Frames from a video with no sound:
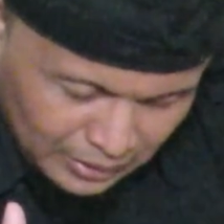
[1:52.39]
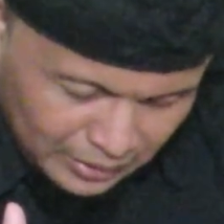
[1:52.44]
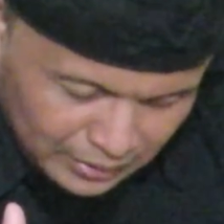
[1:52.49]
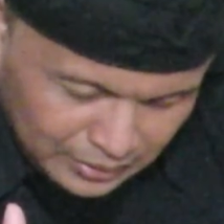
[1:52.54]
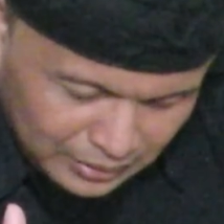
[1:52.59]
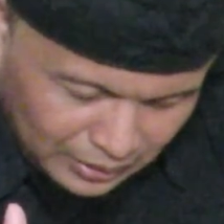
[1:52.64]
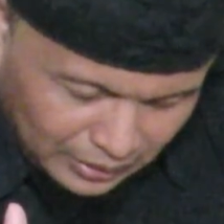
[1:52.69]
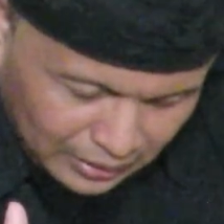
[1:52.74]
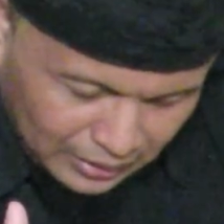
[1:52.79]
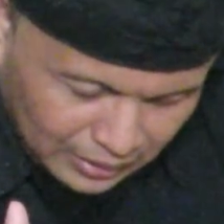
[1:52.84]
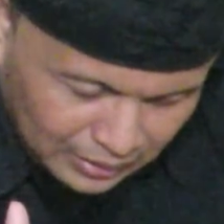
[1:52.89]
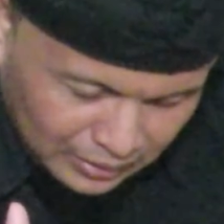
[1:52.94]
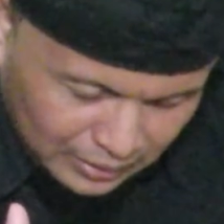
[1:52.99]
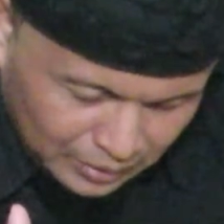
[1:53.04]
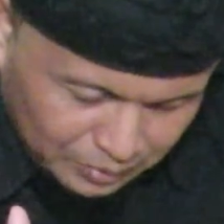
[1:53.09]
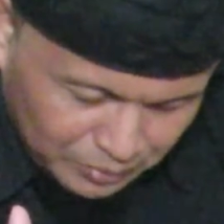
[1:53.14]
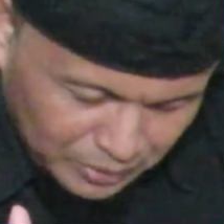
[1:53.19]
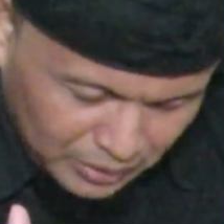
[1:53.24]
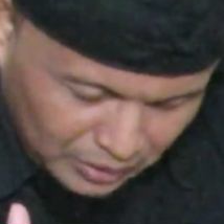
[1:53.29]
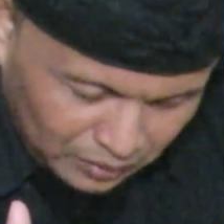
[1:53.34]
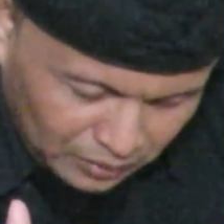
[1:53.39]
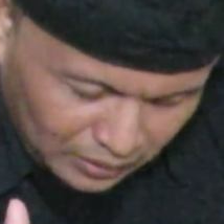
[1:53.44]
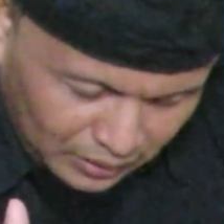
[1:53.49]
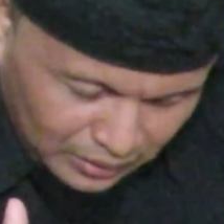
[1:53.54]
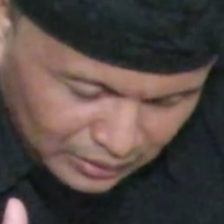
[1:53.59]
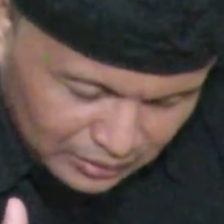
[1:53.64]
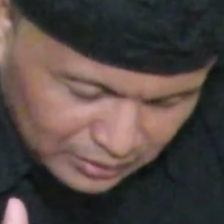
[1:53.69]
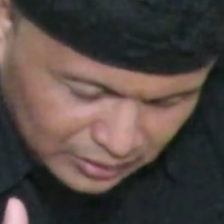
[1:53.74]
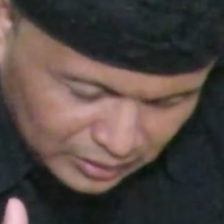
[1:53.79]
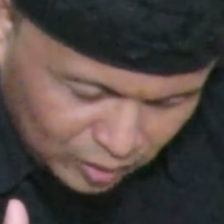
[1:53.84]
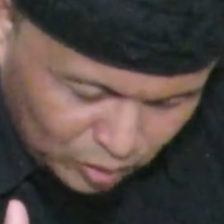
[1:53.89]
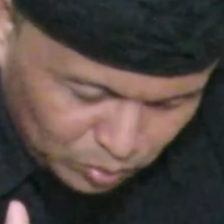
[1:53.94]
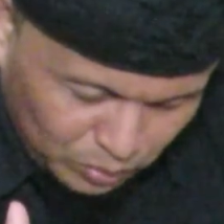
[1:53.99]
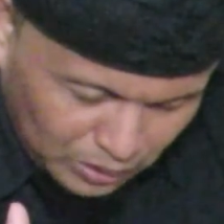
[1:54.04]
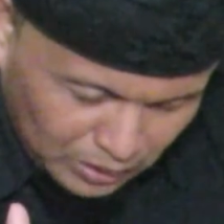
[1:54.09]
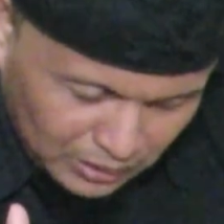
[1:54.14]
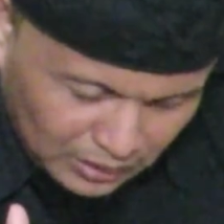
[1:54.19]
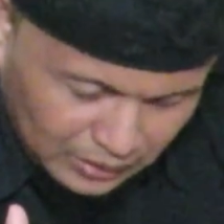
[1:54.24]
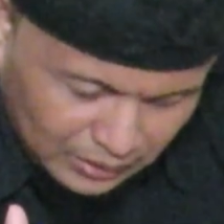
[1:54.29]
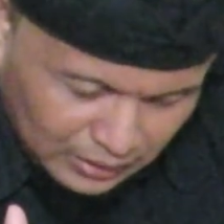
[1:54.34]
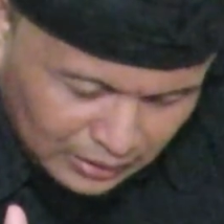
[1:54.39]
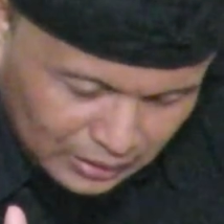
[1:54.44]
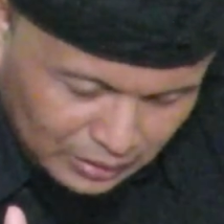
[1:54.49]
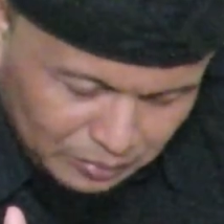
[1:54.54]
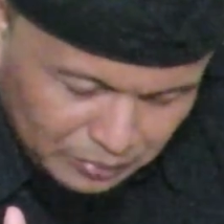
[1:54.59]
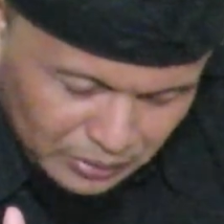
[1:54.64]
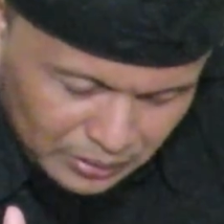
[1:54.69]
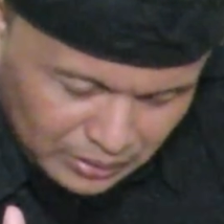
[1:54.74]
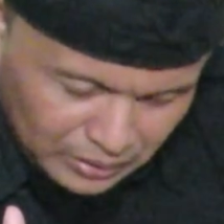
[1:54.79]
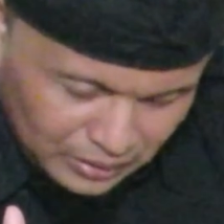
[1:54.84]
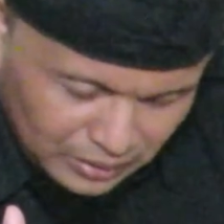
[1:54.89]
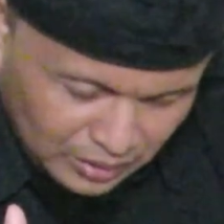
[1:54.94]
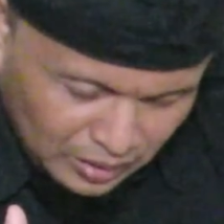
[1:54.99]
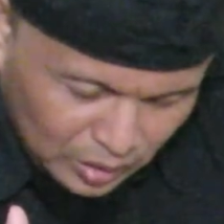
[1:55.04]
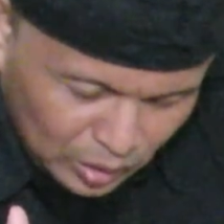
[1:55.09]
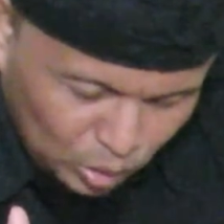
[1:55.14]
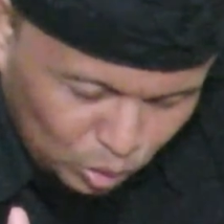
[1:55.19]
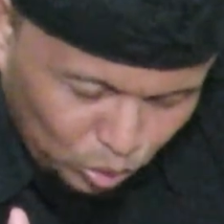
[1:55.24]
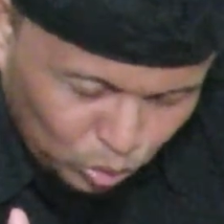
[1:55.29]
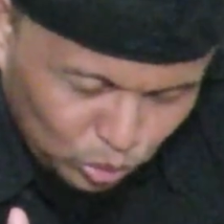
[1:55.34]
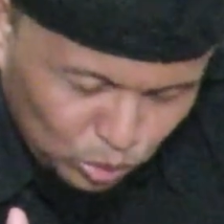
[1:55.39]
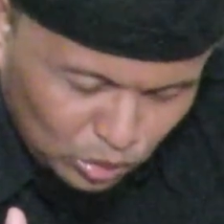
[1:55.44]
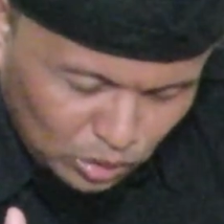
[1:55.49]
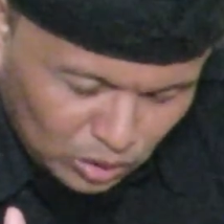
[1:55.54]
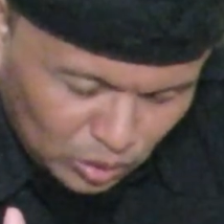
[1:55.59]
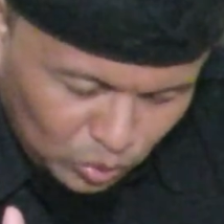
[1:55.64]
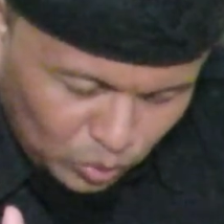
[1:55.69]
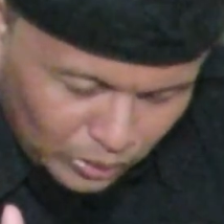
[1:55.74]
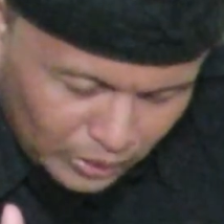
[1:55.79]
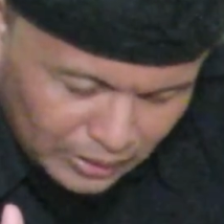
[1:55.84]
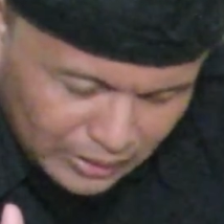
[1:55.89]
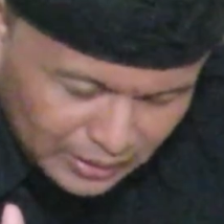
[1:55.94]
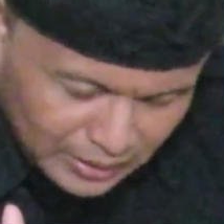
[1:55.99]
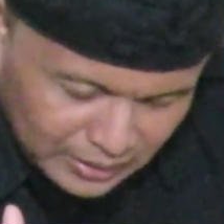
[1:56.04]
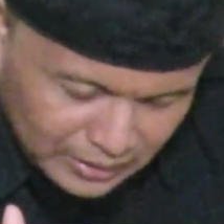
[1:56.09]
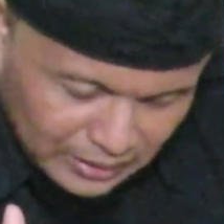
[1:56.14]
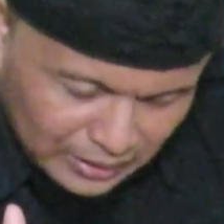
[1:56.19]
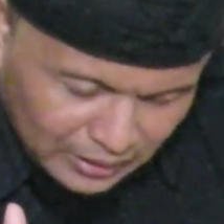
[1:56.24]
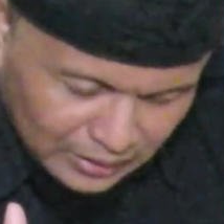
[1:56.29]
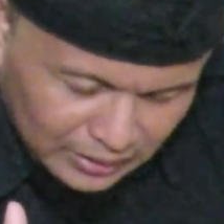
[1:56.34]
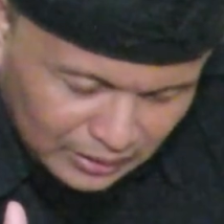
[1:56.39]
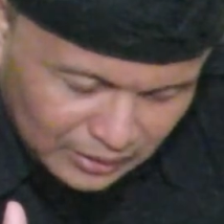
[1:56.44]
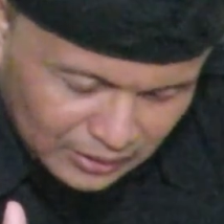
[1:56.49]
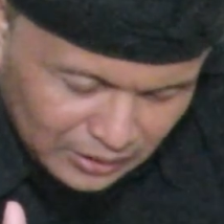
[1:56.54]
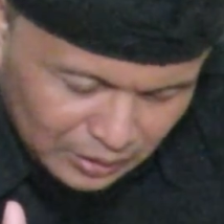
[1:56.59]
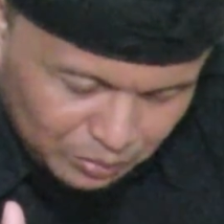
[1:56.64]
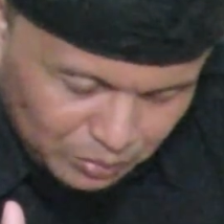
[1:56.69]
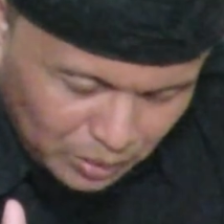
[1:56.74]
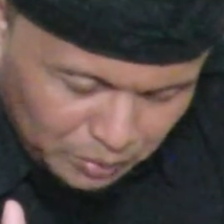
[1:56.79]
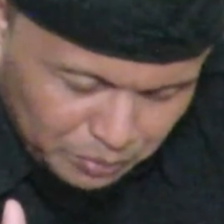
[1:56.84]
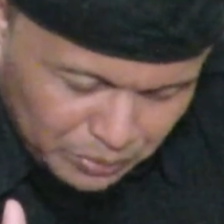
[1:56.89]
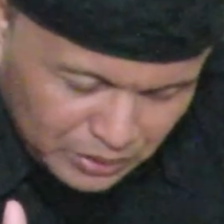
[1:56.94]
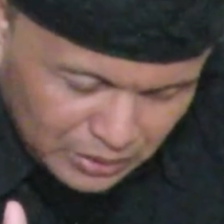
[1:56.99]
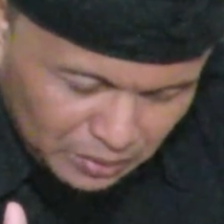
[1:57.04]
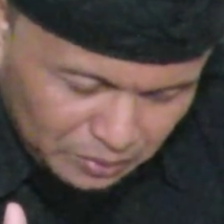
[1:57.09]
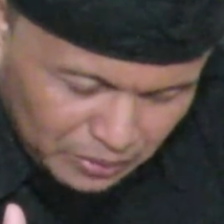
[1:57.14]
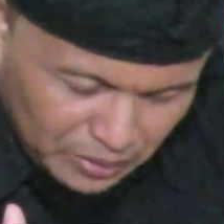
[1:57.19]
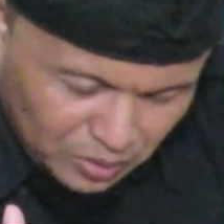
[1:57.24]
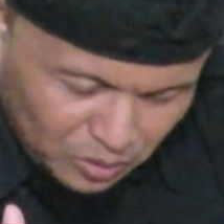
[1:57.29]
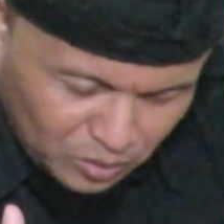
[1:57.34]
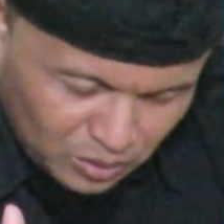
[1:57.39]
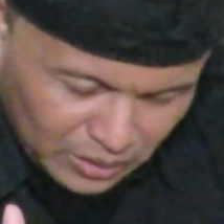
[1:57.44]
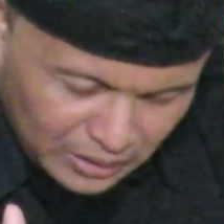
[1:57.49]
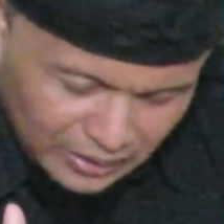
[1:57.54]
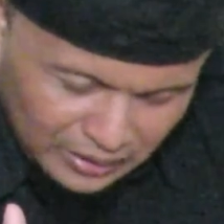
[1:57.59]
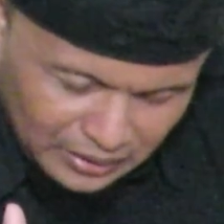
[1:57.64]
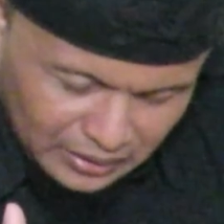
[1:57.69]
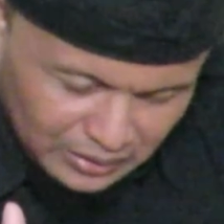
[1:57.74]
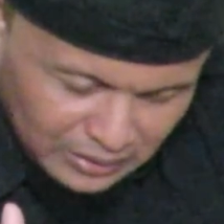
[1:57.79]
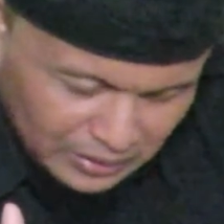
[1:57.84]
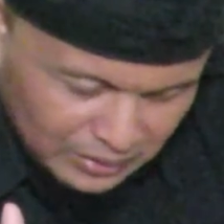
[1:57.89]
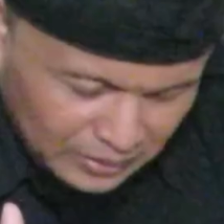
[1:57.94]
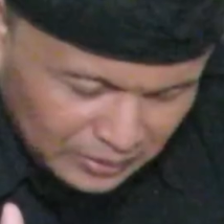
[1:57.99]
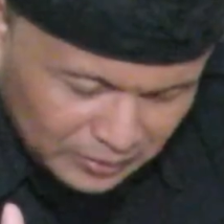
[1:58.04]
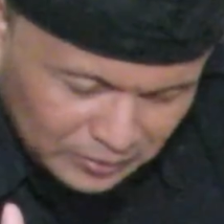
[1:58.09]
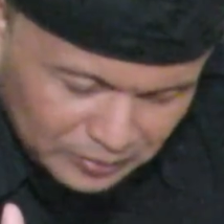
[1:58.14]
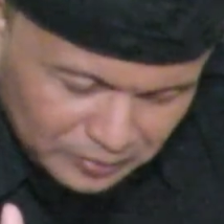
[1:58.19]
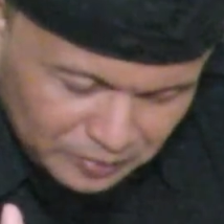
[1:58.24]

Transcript: Hijrahkan kami ya Allah, istiqomahkan kami untuk keluar dari jeratan riba pinjaman online ini.